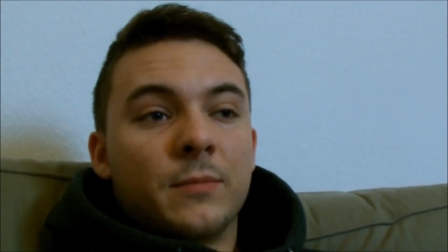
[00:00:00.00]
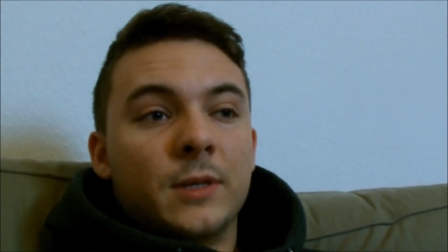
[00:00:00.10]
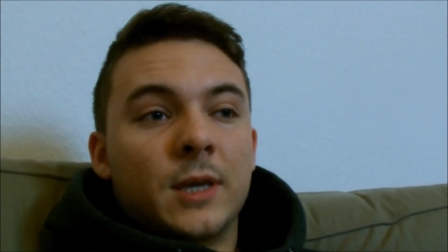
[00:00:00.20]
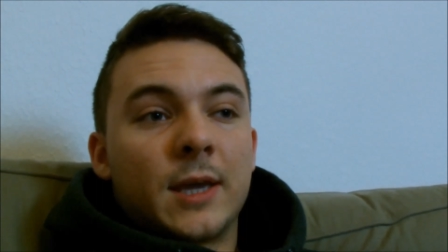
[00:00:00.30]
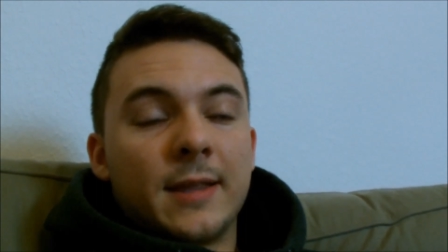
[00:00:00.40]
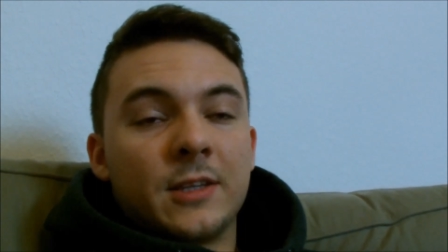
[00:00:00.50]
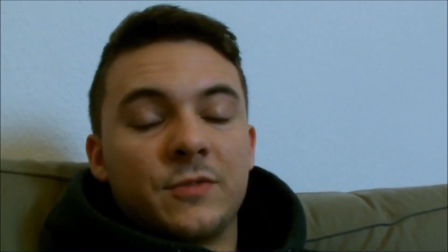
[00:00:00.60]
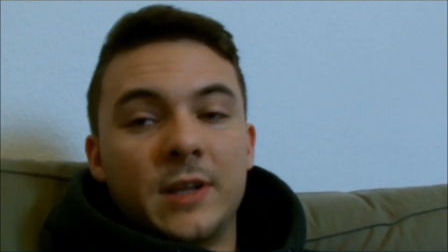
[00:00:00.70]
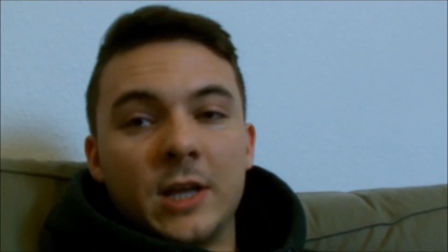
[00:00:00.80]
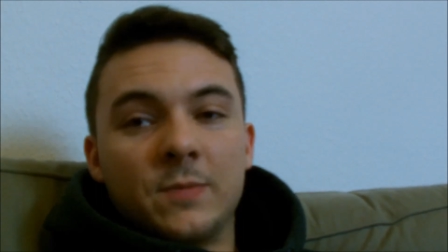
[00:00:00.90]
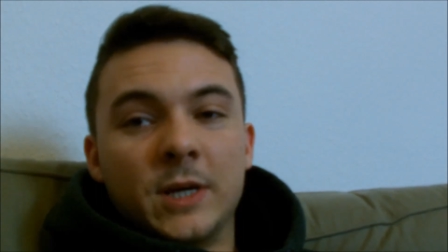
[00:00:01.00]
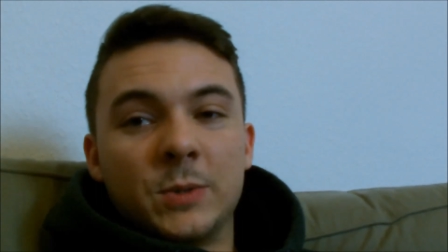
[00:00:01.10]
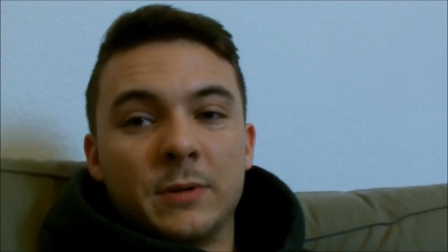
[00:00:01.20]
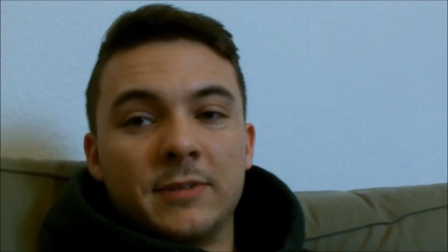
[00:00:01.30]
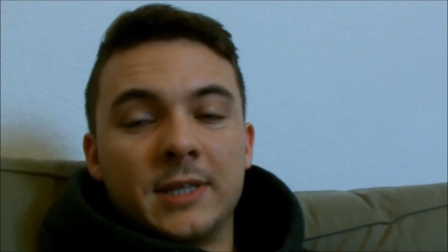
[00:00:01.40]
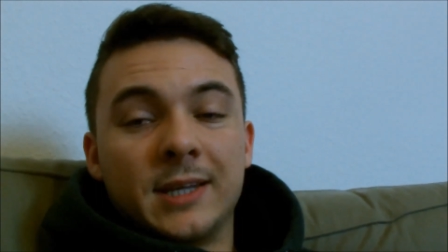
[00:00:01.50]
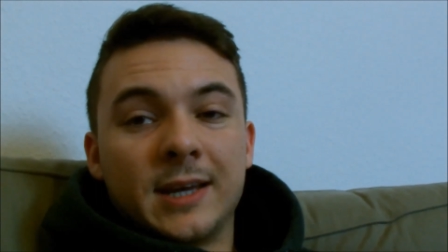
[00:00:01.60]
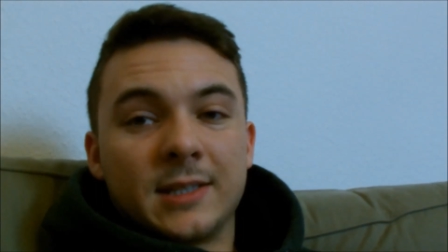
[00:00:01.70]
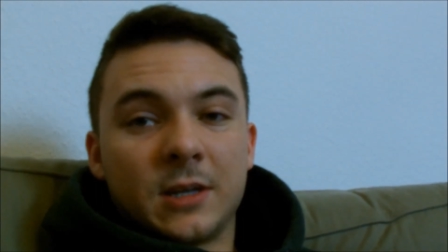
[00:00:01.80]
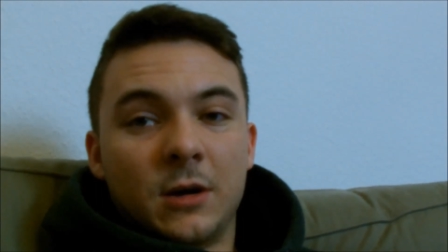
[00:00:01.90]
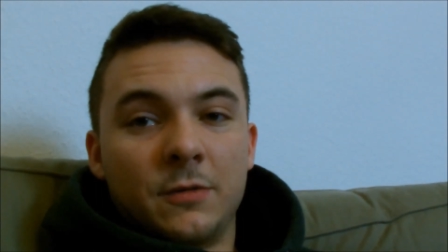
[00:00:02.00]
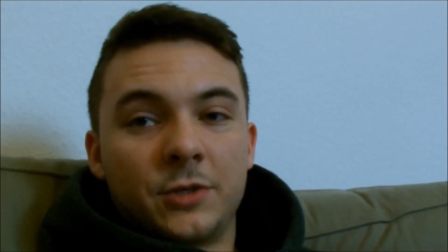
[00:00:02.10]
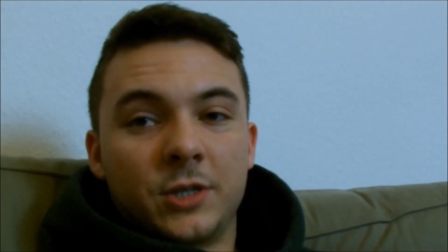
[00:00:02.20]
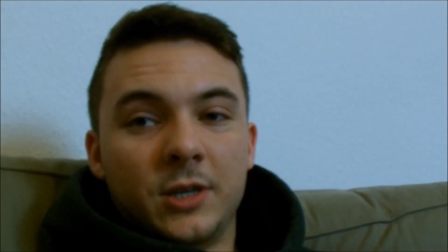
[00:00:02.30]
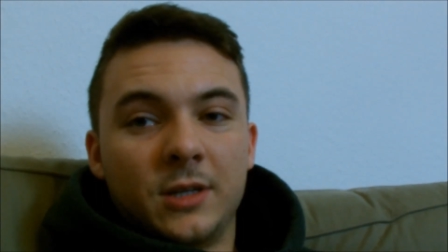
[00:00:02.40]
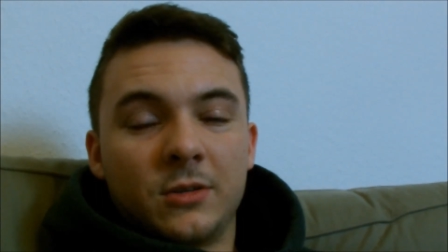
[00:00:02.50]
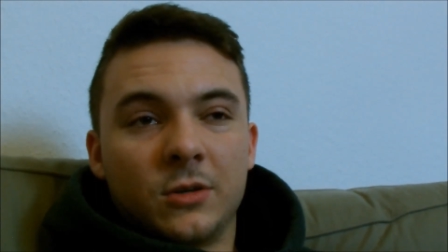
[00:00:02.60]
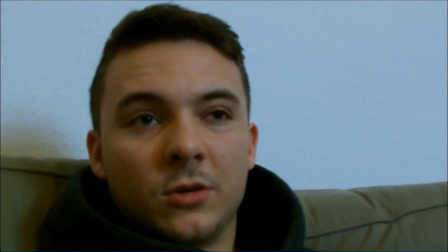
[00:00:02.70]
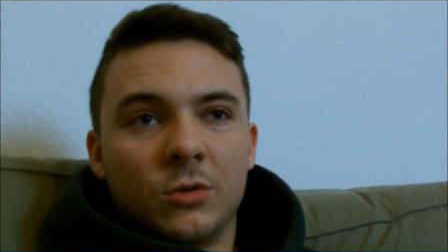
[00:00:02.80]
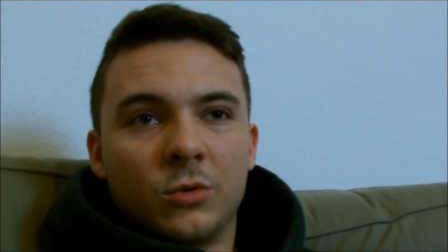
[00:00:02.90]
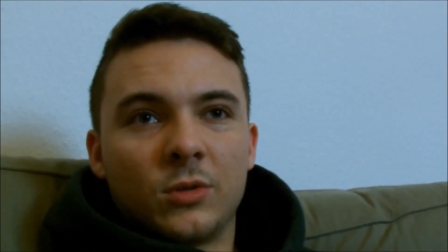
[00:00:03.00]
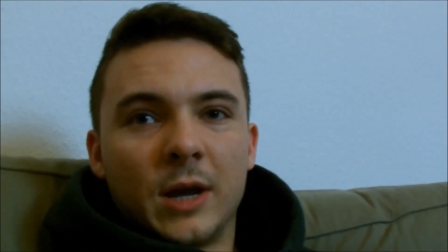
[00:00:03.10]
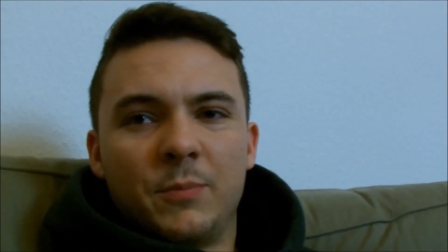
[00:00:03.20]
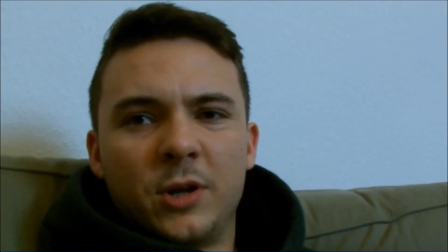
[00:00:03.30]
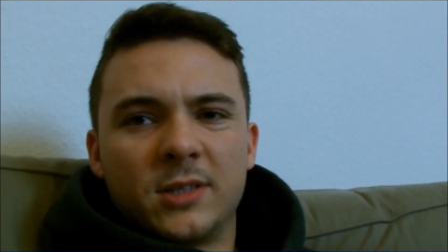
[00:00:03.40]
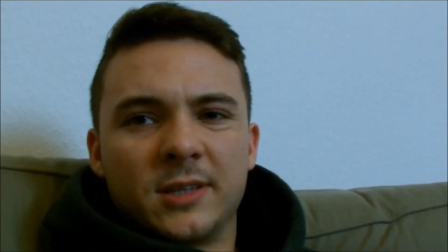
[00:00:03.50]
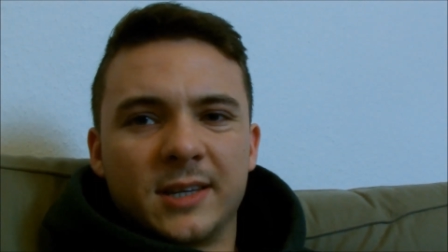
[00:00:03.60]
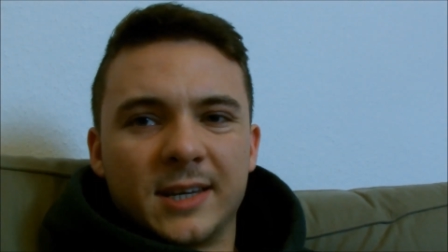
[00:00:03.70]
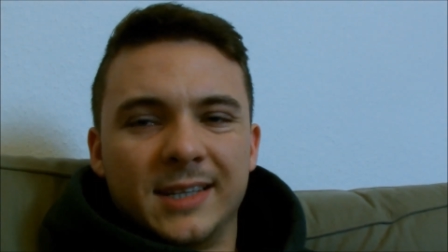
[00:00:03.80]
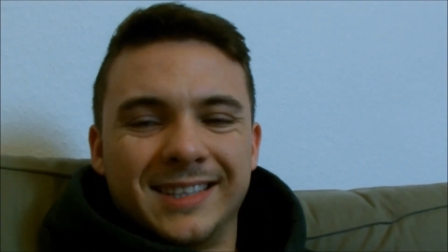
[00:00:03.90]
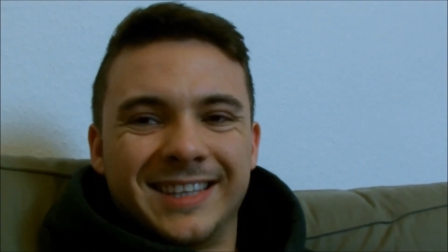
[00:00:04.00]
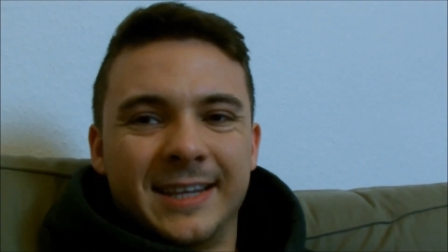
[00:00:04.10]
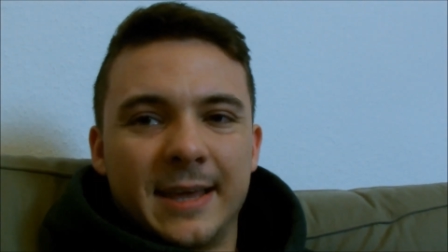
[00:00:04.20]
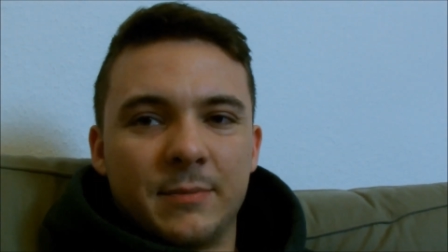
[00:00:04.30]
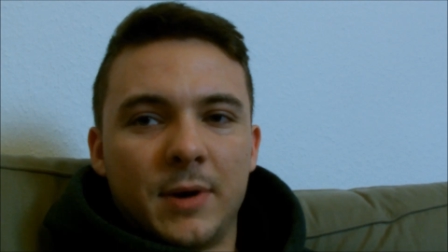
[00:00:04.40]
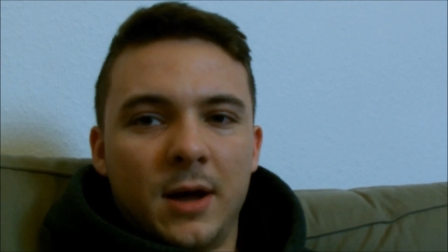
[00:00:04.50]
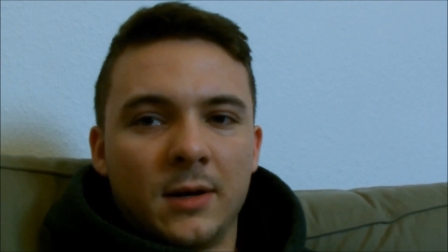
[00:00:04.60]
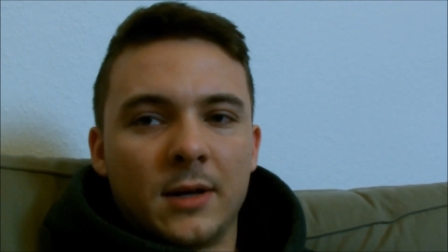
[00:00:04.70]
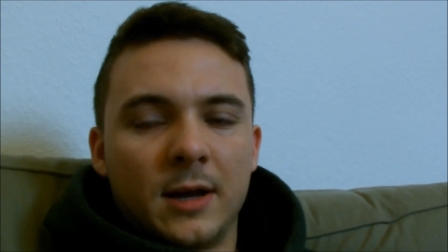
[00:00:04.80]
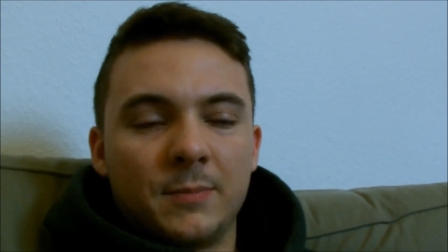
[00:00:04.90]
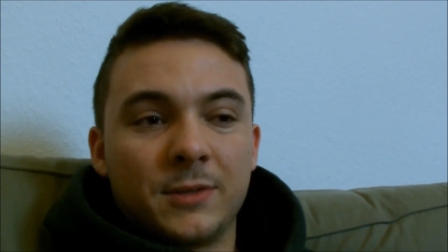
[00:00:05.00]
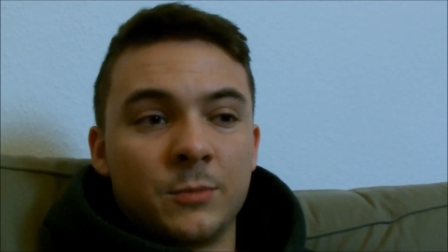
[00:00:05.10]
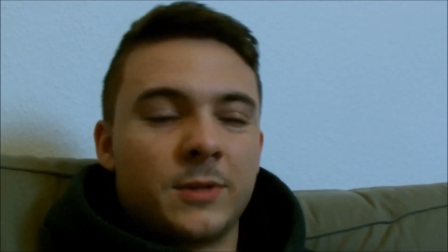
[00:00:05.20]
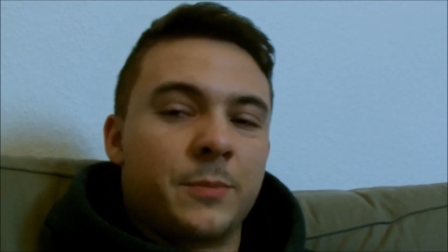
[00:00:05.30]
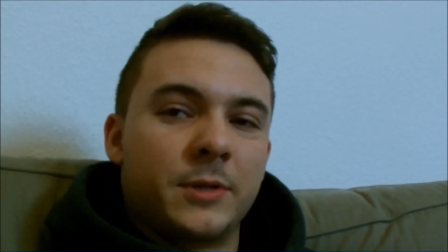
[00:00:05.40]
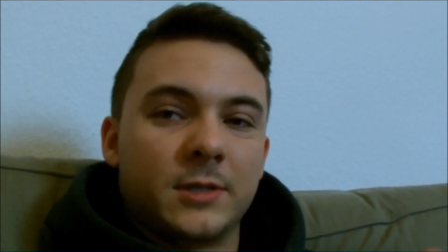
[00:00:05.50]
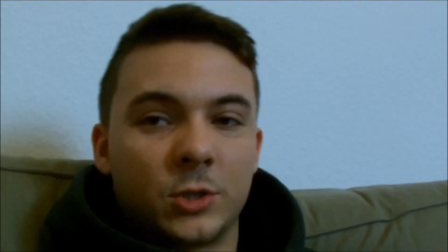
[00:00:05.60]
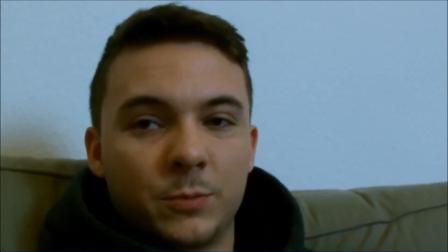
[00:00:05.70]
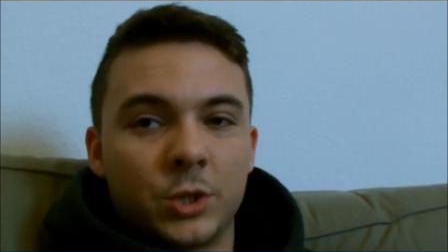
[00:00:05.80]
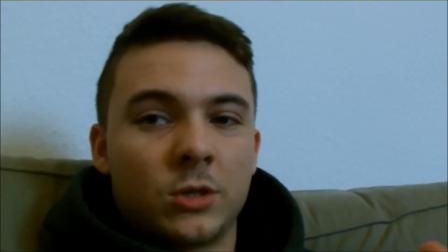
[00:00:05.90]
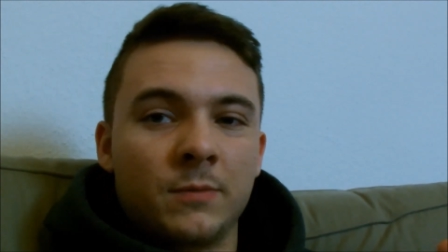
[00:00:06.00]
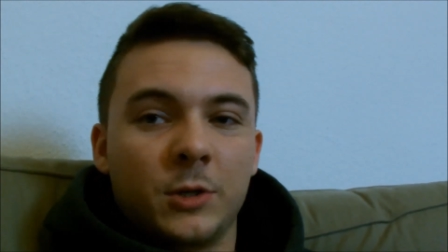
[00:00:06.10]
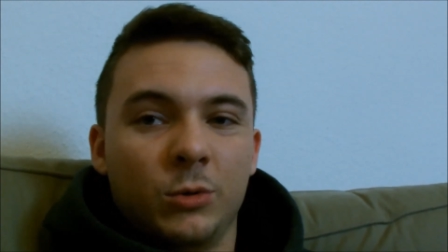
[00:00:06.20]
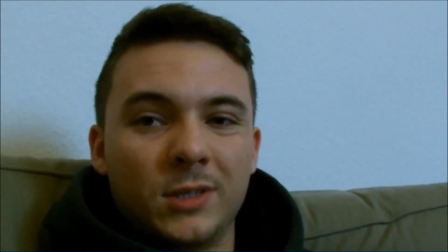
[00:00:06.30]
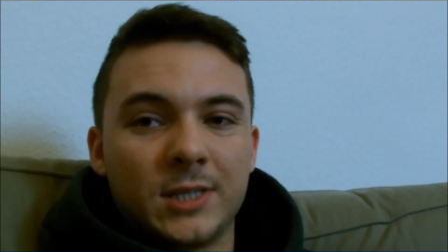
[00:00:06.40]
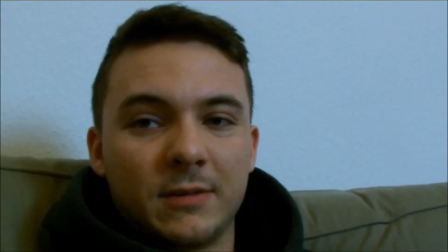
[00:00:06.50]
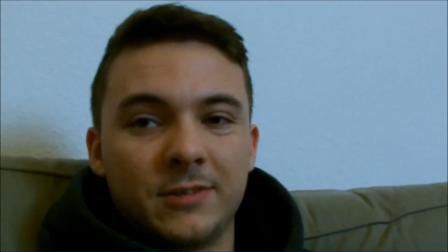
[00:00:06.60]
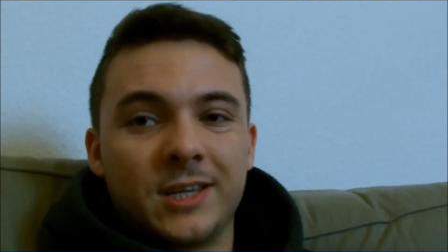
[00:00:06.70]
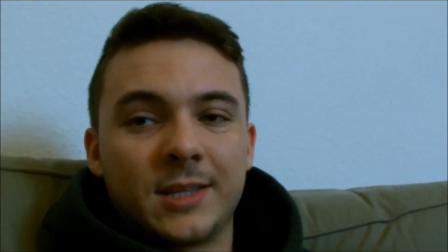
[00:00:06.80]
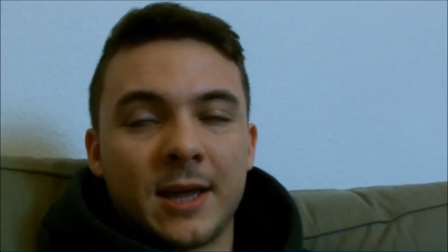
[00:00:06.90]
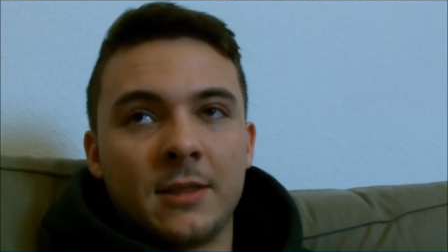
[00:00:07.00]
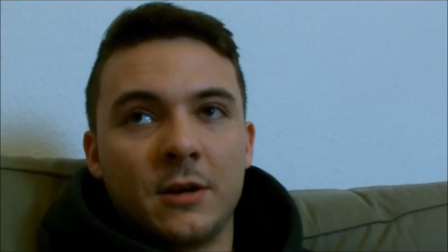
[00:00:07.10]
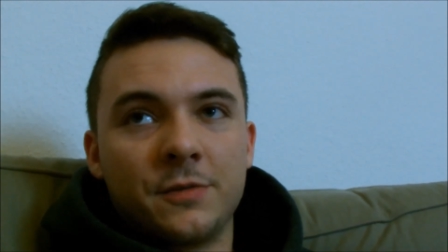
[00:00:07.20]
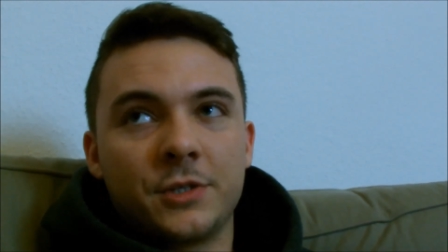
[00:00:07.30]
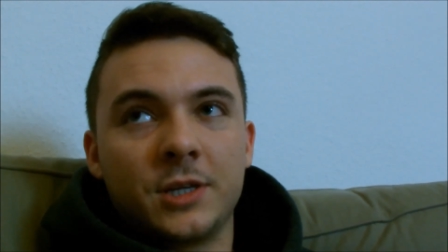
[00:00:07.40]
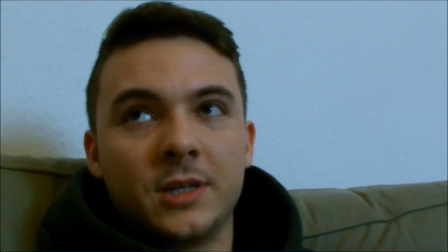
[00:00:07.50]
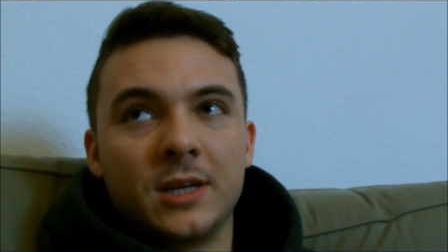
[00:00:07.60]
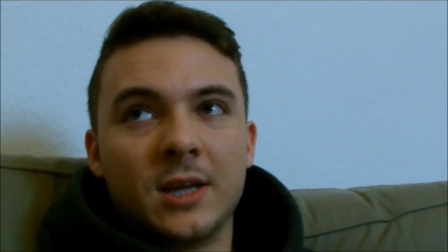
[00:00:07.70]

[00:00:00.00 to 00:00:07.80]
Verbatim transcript: Ihr kennt es vielleicht manchmal, wenn ihr nachts aufsteht und plötzlich richtig leeren Magen habt, um eine bestimmte Uhrzeit, wenn ihr dann aufsteht,